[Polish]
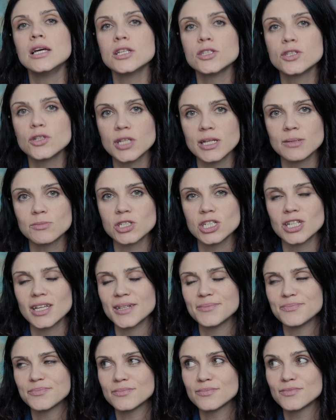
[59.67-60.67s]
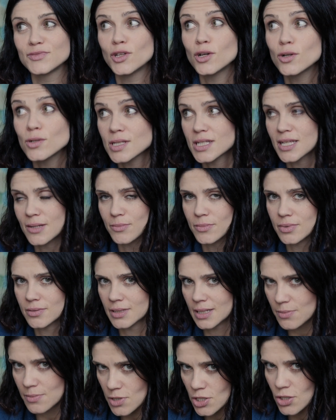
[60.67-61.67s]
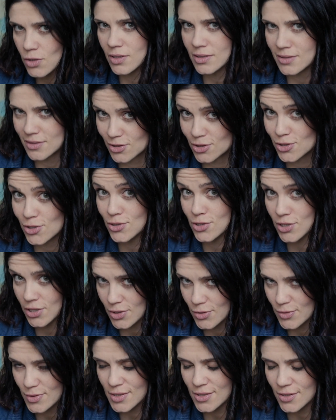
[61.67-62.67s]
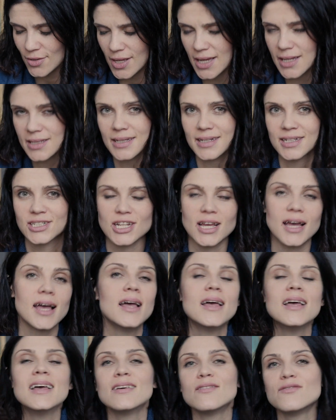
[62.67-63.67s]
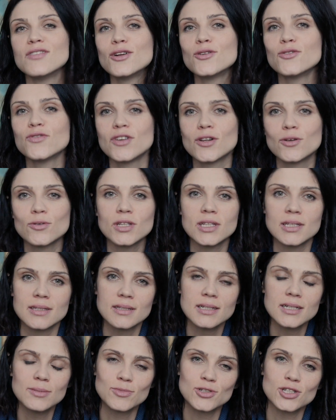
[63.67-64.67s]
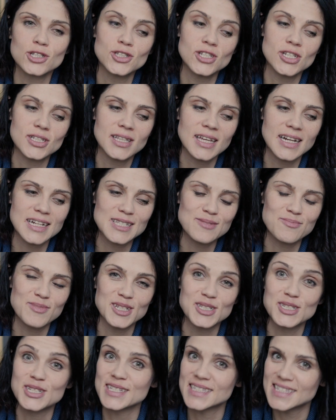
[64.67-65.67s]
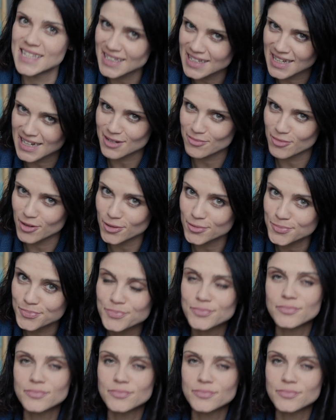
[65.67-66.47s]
Dodam, że mm, dostęp przykład do książek Tolstoja, a także wielu, wielu innych możecie teraz mieć za darmo